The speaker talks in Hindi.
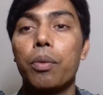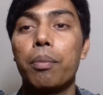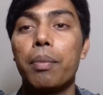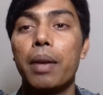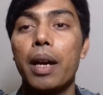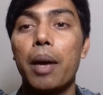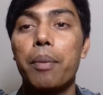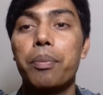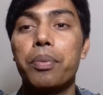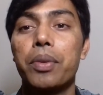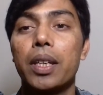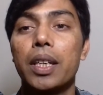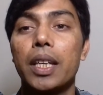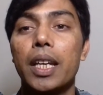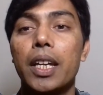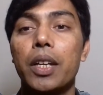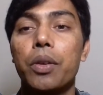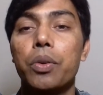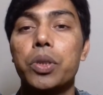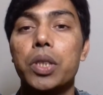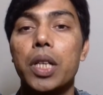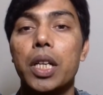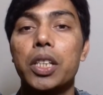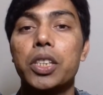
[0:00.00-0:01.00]
मैं आपसे
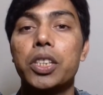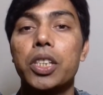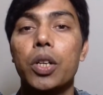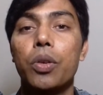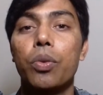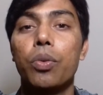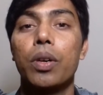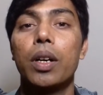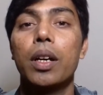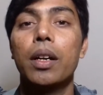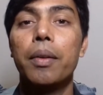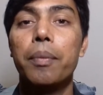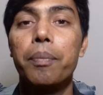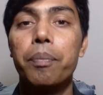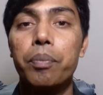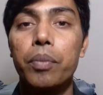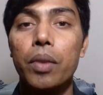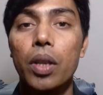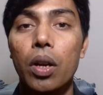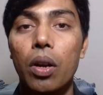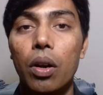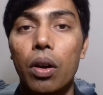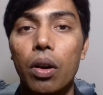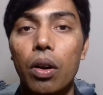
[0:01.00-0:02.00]
यही गुजारिश करूँगा
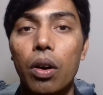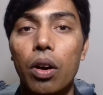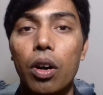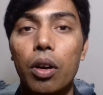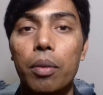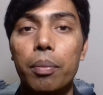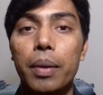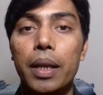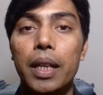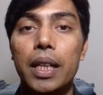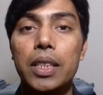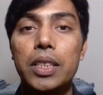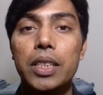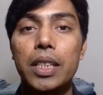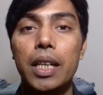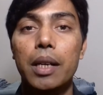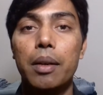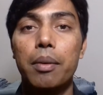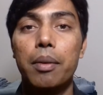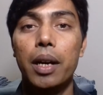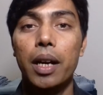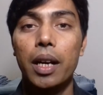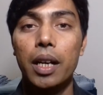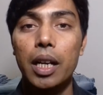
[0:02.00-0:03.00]
और मेरे
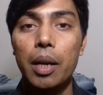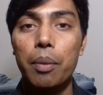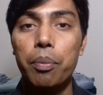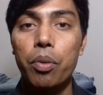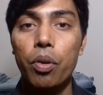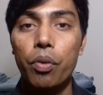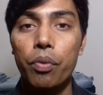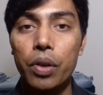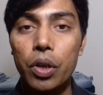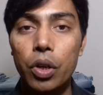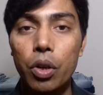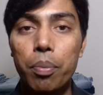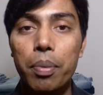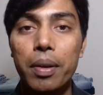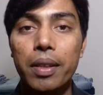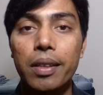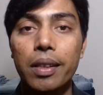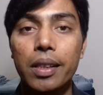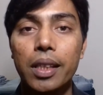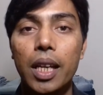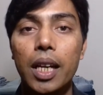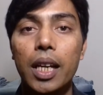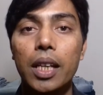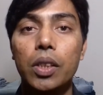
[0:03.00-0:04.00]
चैनल अगर आपको वीडियो
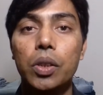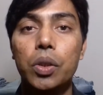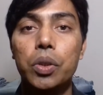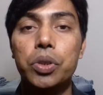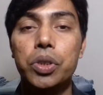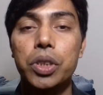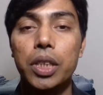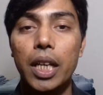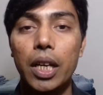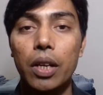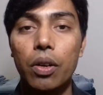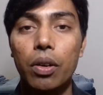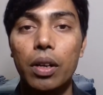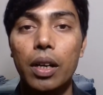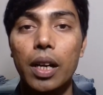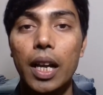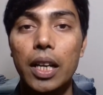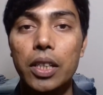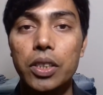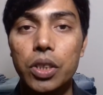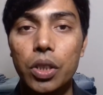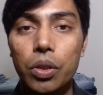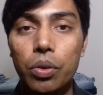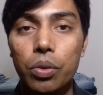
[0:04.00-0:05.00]
पसंद आए तो शेयर और
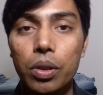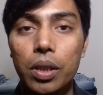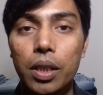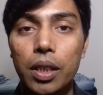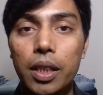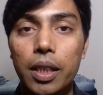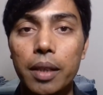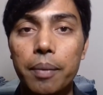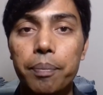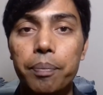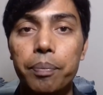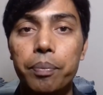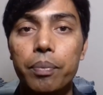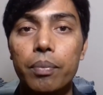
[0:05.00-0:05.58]
लाइक ज़रूर करें